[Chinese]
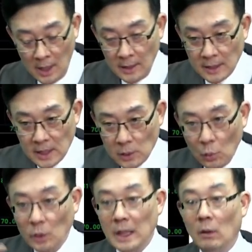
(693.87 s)
那甚至
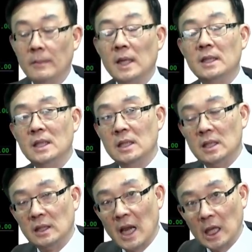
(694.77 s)
我想我们在近
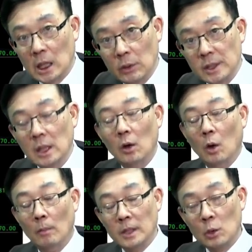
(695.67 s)
期带给各位这个哈，
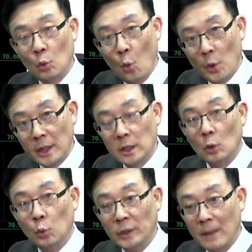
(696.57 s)
我们这个过年这个
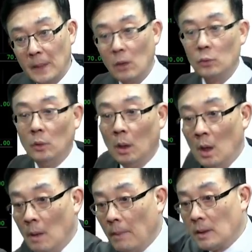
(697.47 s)
福袋标股哈，
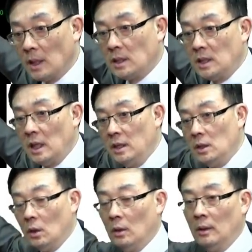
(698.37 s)
包括像接
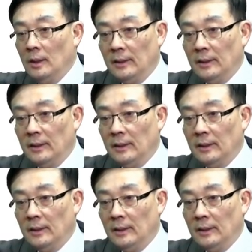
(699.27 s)
力哈。